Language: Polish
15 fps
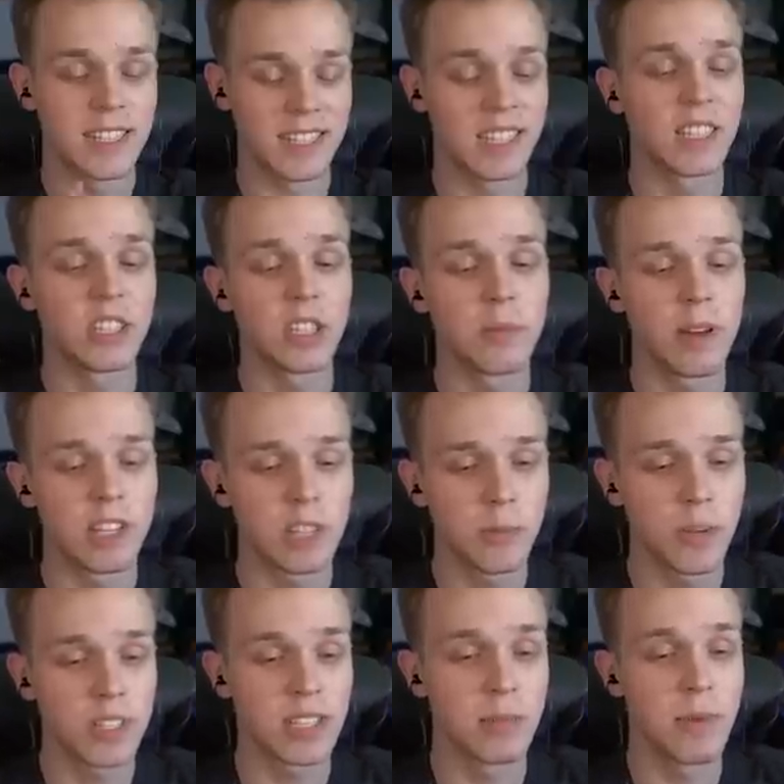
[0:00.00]
Zasady są bardzo
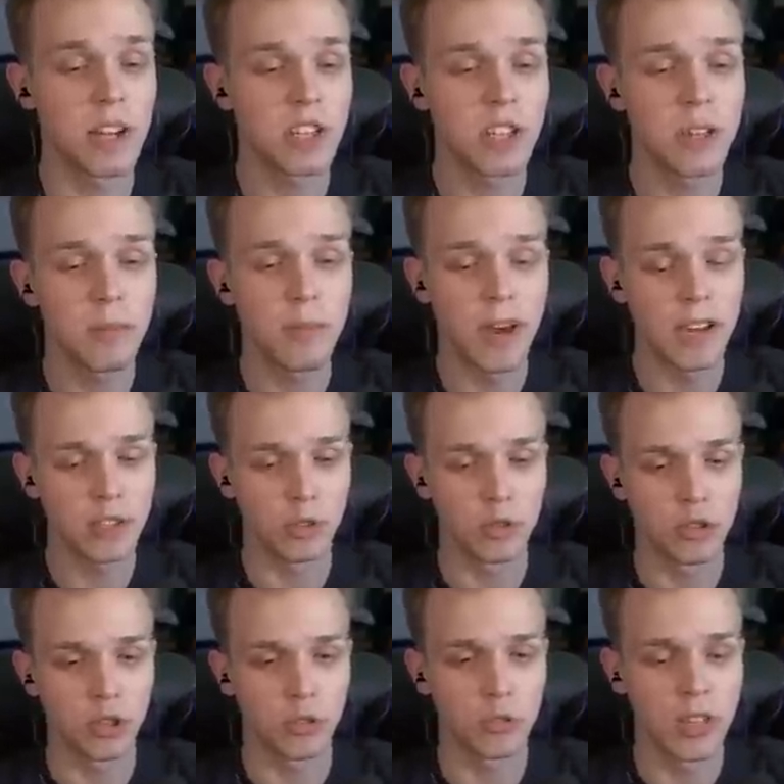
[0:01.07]
proste. Macie bardzo
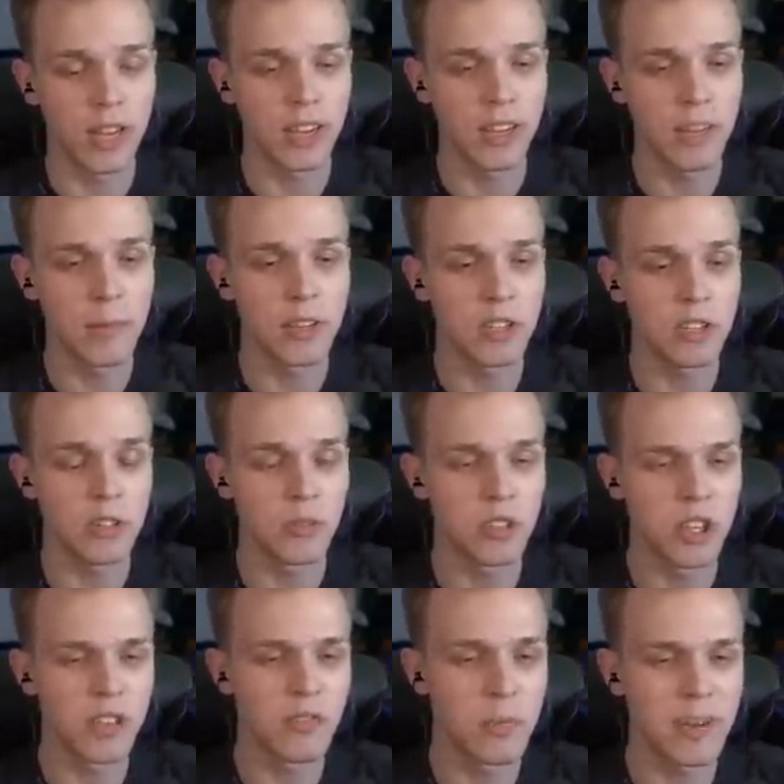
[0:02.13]
dużo tuneli i będziecie
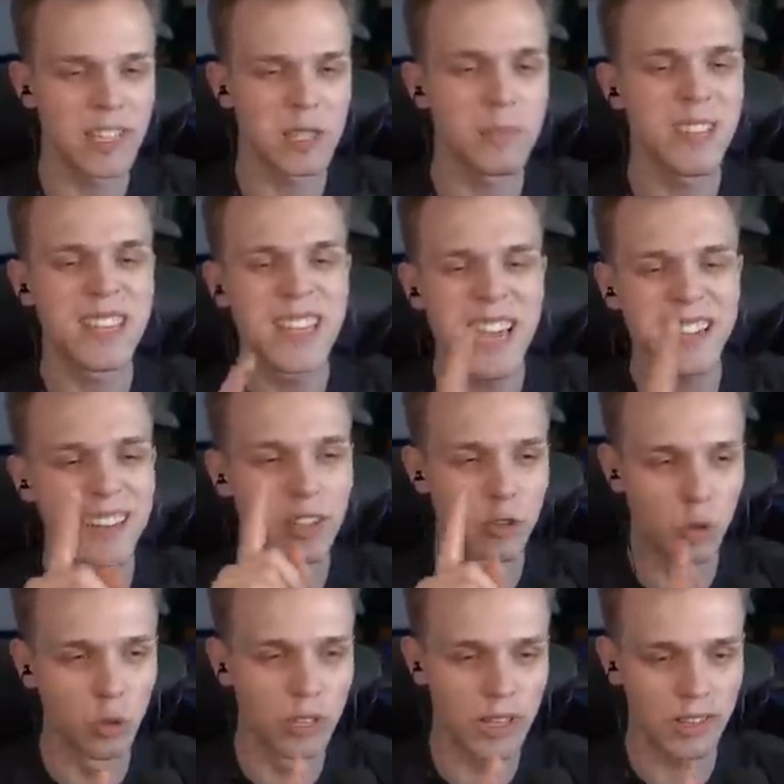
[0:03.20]
musieli wybrać sobie jeden
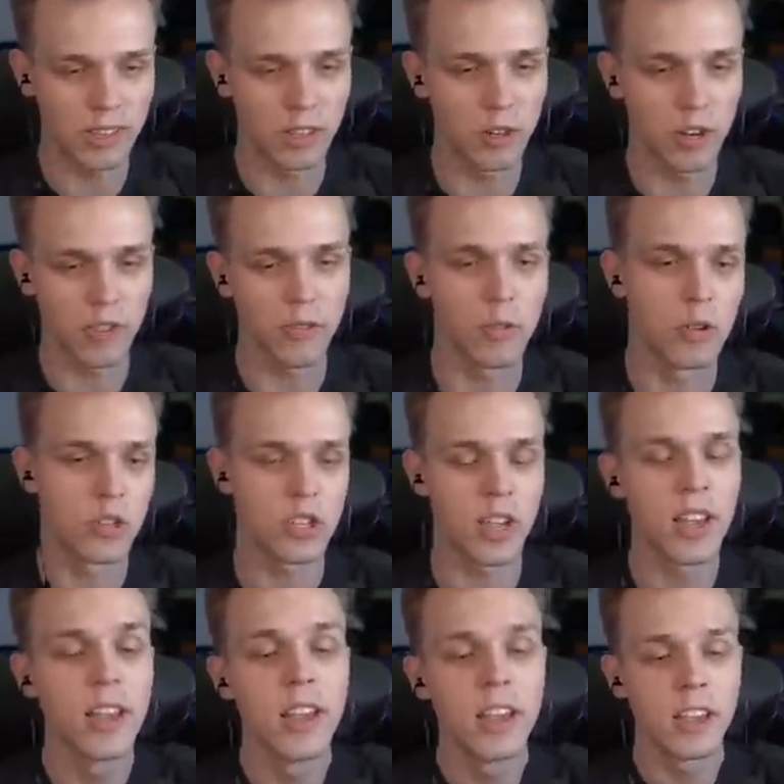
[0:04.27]
tunel tylko i
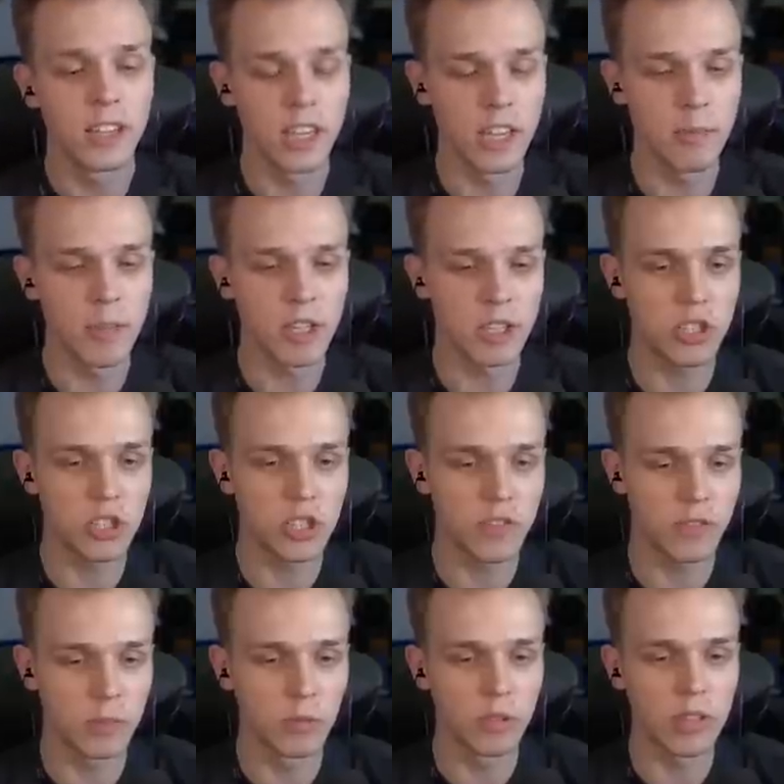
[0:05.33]
wyłącznie i będziecie się
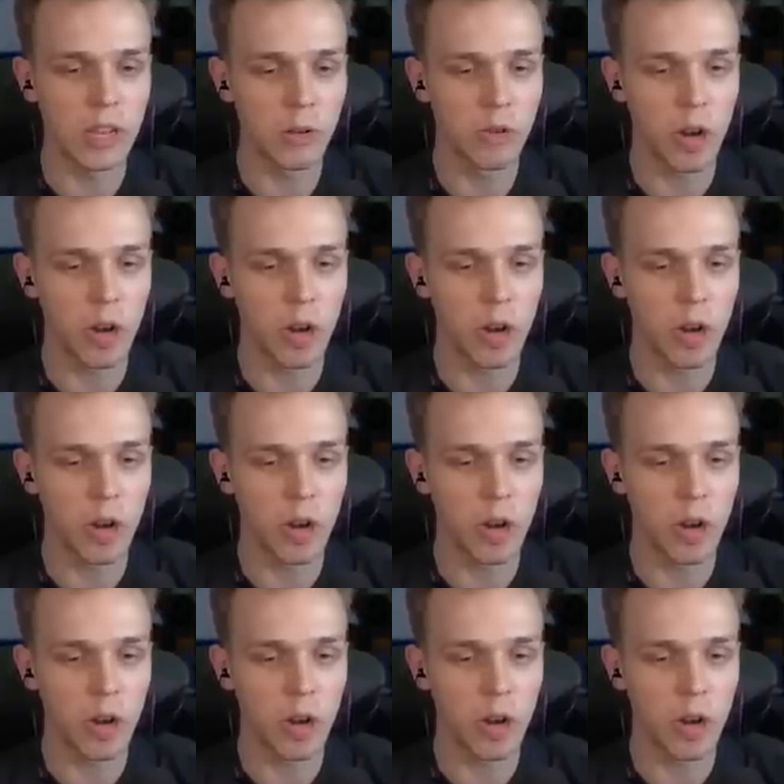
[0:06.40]
w tym tunelu